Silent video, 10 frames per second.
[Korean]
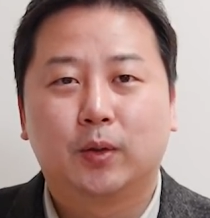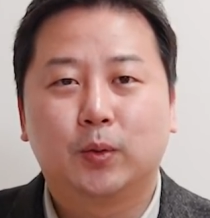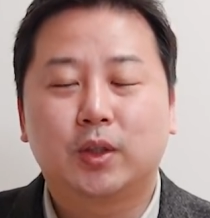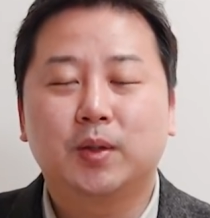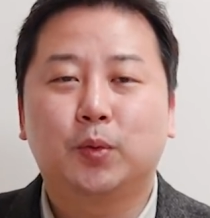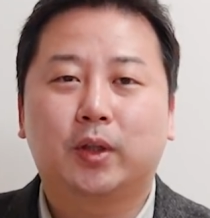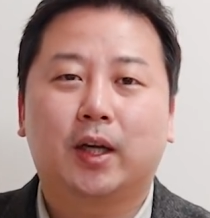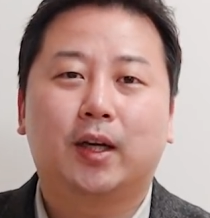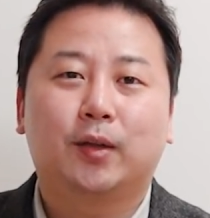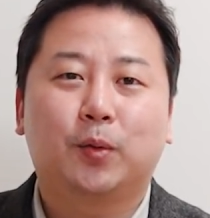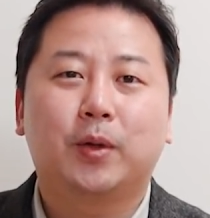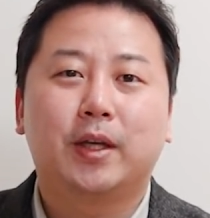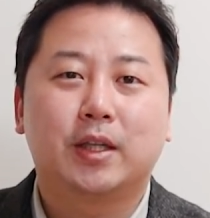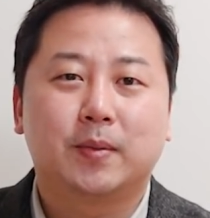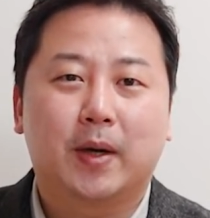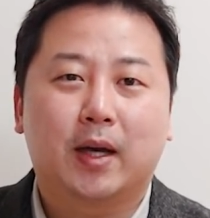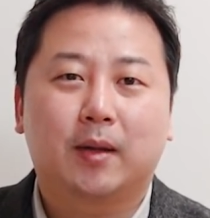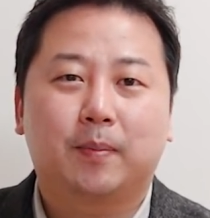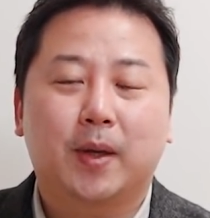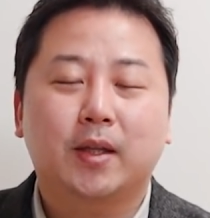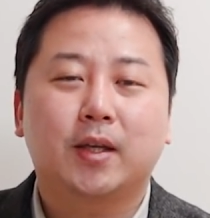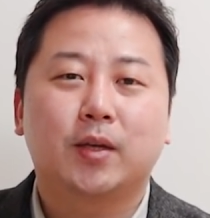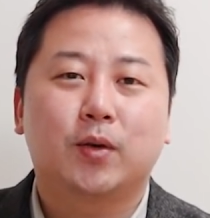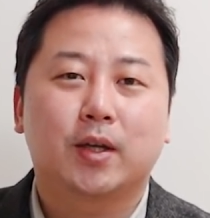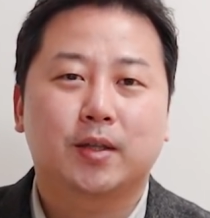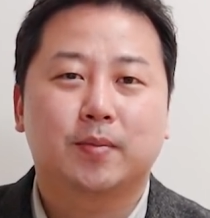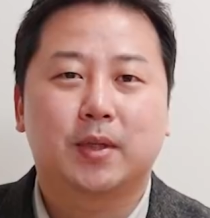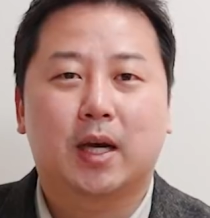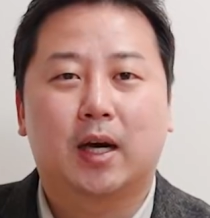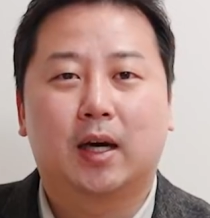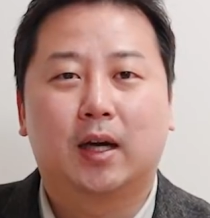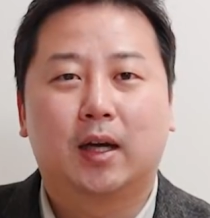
웃지 못할 소리이지만 팩트인 것 같습니다.